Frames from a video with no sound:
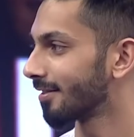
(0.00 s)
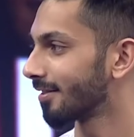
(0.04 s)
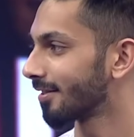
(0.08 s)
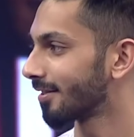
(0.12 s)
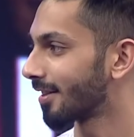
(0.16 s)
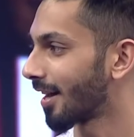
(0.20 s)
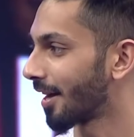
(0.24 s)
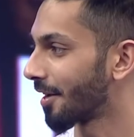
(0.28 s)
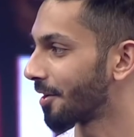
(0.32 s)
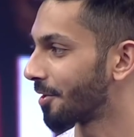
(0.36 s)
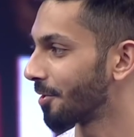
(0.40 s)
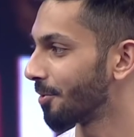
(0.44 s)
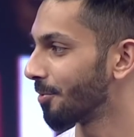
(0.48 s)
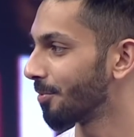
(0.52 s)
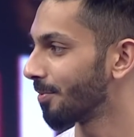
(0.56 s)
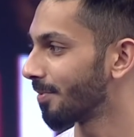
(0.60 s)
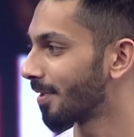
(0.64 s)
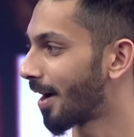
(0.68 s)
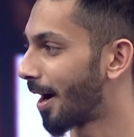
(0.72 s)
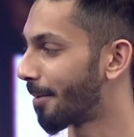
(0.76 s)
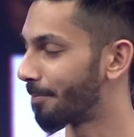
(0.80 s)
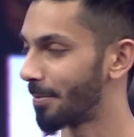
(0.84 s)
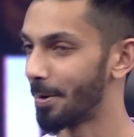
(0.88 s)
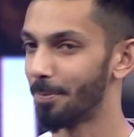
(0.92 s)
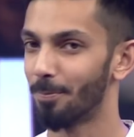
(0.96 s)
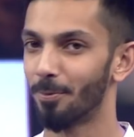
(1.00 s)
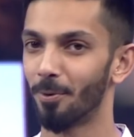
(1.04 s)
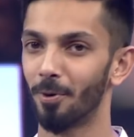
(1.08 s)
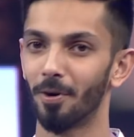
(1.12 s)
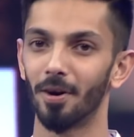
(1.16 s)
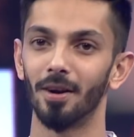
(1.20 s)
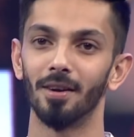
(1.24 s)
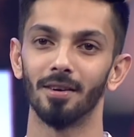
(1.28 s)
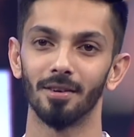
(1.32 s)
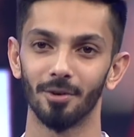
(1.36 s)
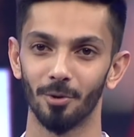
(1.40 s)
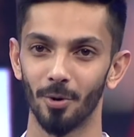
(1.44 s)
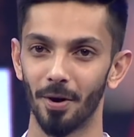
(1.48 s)
தேங்க் யூ ஹாப்பி பொங்கல்
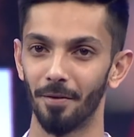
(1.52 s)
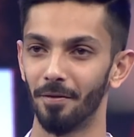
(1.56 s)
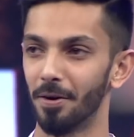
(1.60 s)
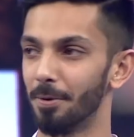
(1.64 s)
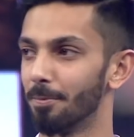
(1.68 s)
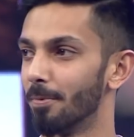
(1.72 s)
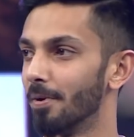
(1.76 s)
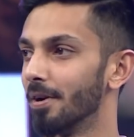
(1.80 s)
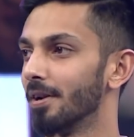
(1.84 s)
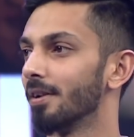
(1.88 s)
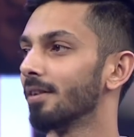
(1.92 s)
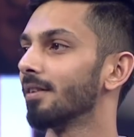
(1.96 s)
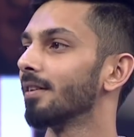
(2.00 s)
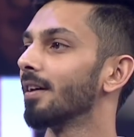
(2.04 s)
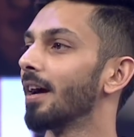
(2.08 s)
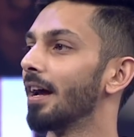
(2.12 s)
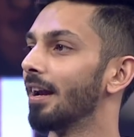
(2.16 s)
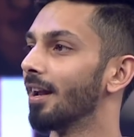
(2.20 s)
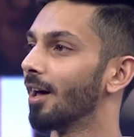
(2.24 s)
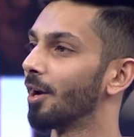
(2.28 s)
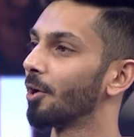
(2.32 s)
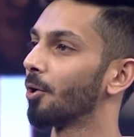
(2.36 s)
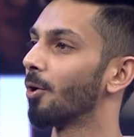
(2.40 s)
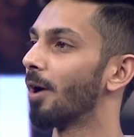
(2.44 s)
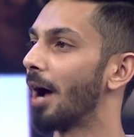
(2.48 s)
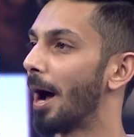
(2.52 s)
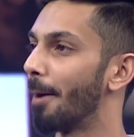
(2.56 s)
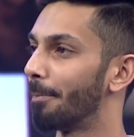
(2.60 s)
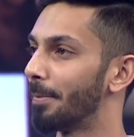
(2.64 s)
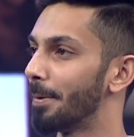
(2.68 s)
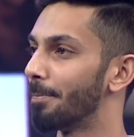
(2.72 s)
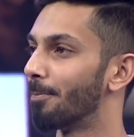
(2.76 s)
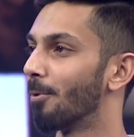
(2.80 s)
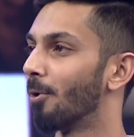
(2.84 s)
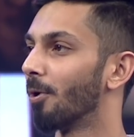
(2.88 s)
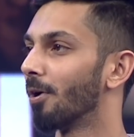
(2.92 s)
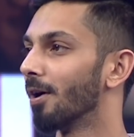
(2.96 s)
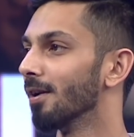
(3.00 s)
டு எவ்ரிபடி எல்லாருக்கும் ஹாப்பி
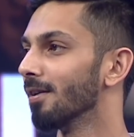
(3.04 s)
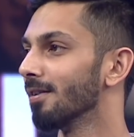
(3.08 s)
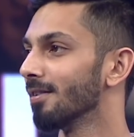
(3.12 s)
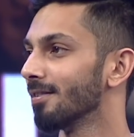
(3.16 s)
பொங்கல்